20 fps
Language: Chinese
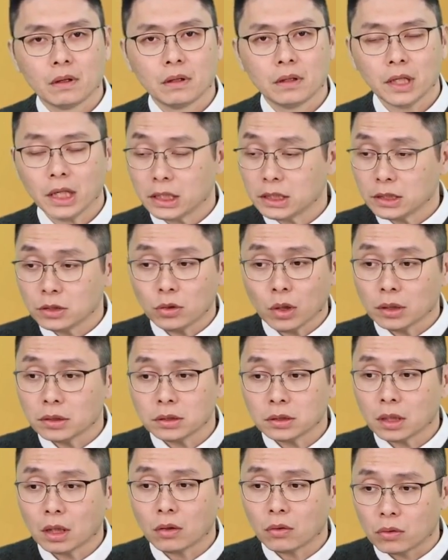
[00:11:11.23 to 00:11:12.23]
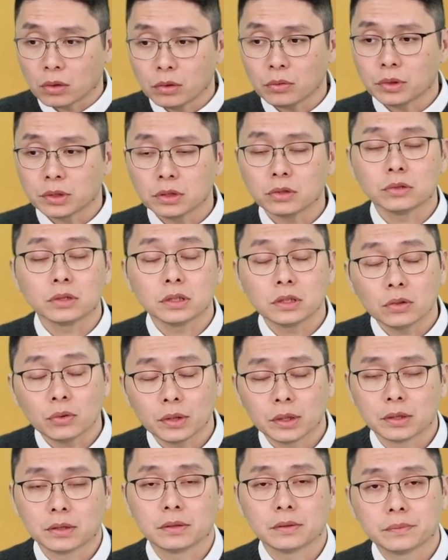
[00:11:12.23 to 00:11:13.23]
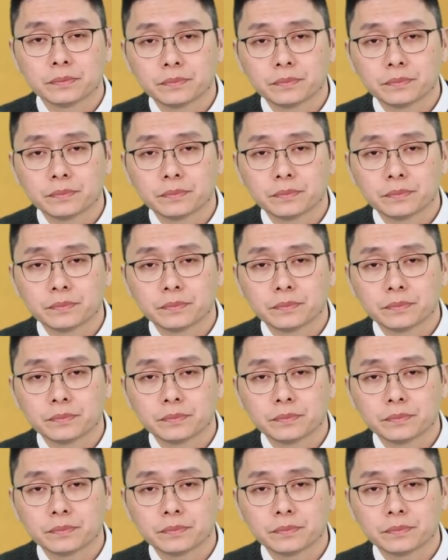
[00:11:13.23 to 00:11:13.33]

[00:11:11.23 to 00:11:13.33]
业绩创新高，我认为是有机会的。